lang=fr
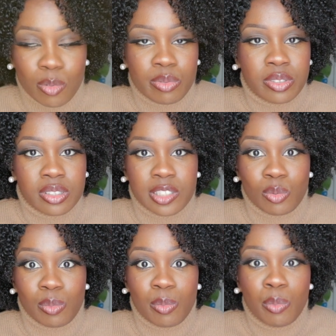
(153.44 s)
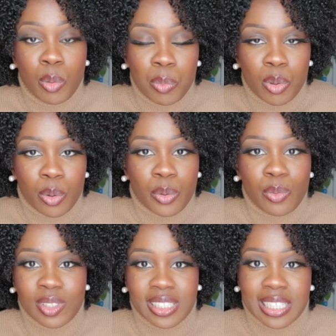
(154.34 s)
et en plus ils sont peu poreux
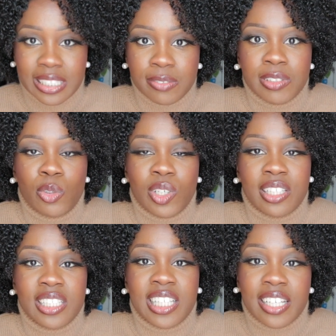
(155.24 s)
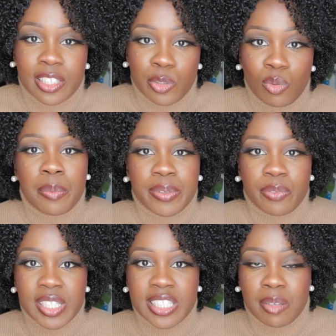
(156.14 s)
donc c'est très difficile de garder l'hydratation. Mais en
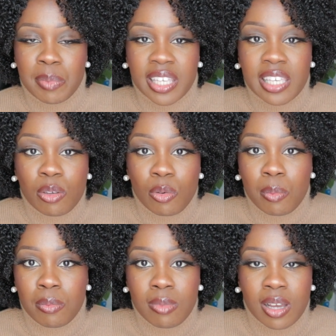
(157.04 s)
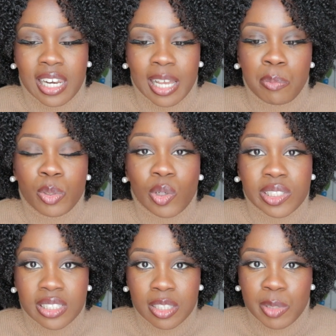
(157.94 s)
fait j'ai remarqué que la
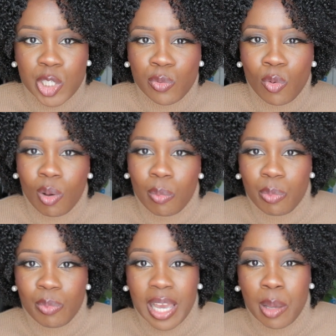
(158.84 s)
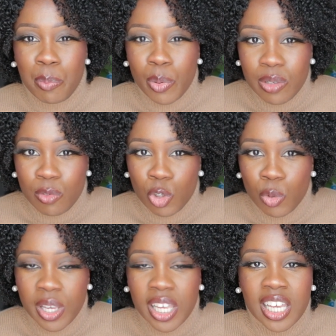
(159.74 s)
porosité de mes cheveux a un peu
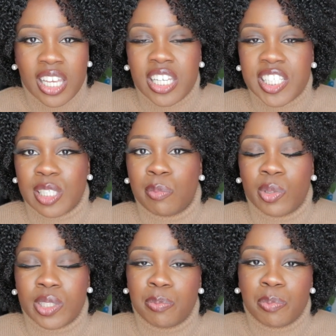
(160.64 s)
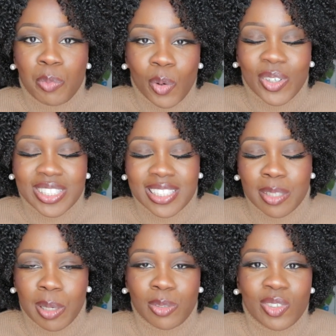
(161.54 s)
évolué et j'ai une
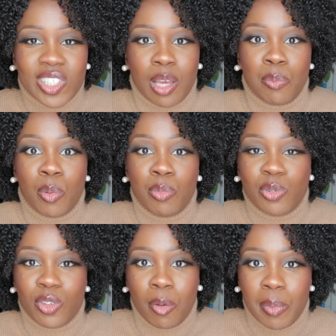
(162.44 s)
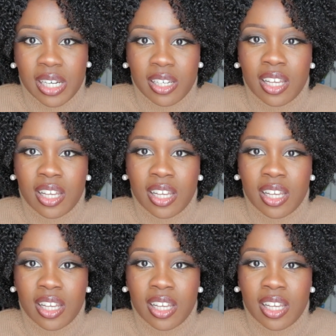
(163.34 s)
porosité pardon, qui est un peu plus normale